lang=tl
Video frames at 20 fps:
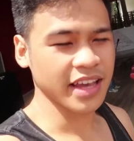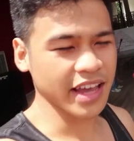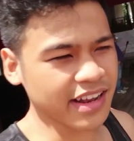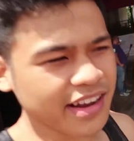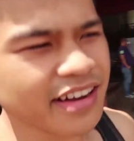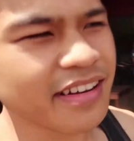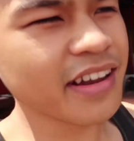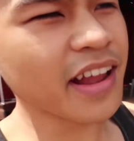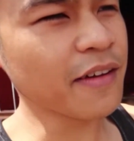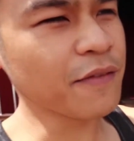
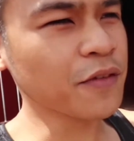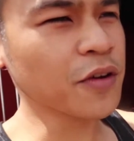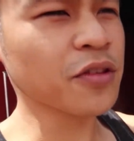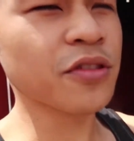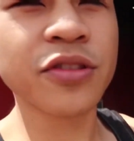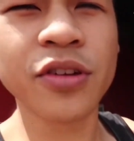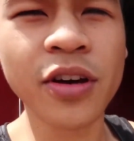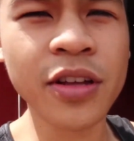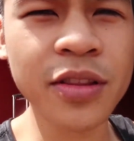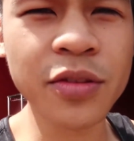And I never
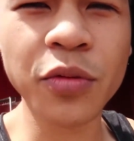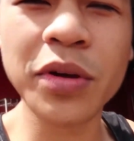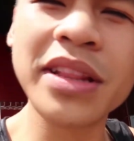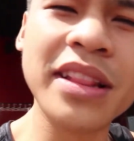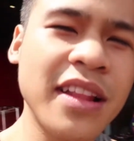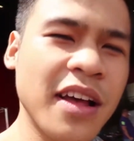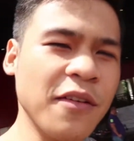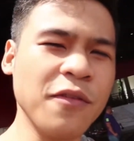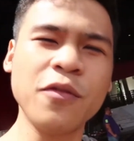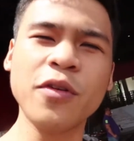thought
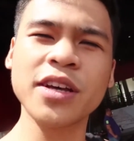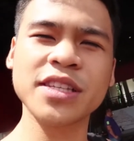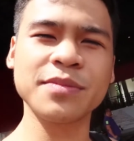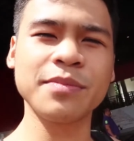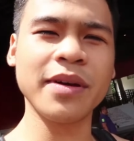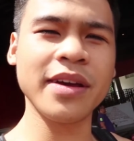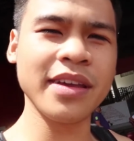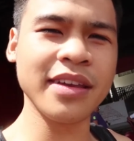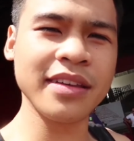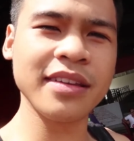what love was
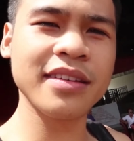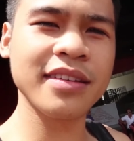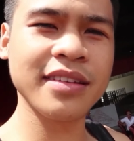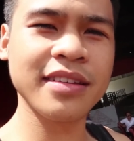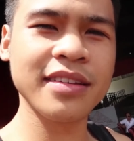by